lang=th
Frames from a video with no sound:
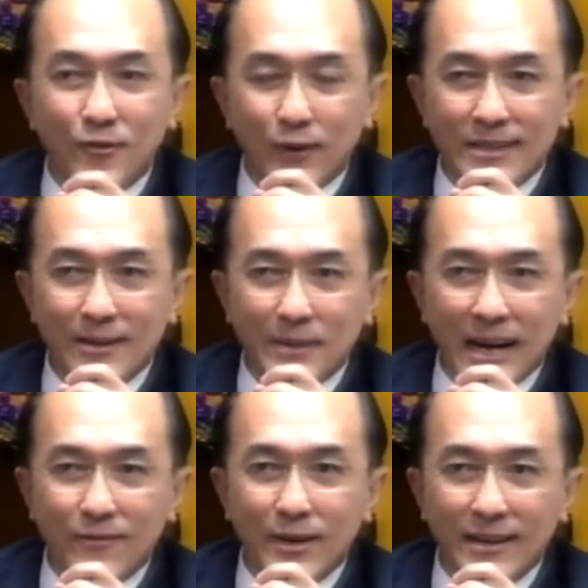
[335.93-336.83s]
วัดสภา
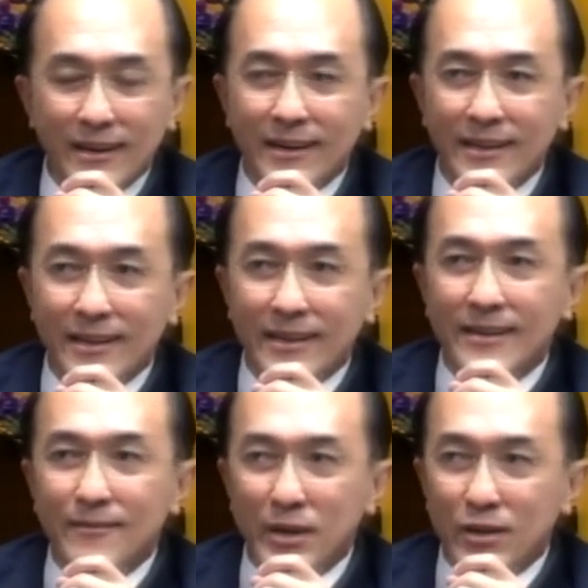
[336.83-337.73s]
พว่าเนื้อนี้
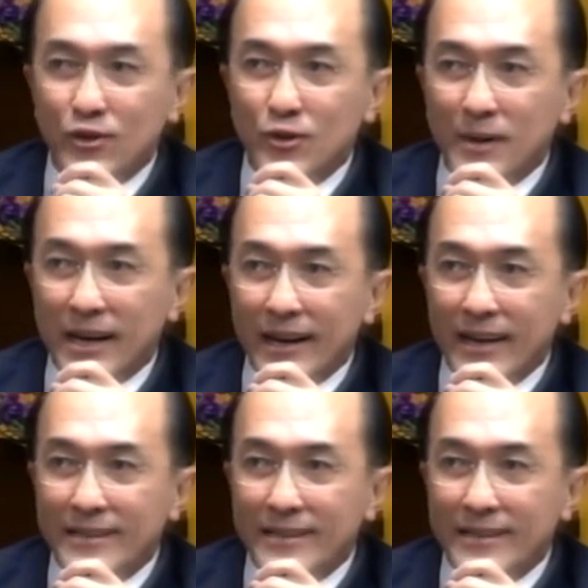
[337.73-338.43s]
มีคุณสมบัติอะไร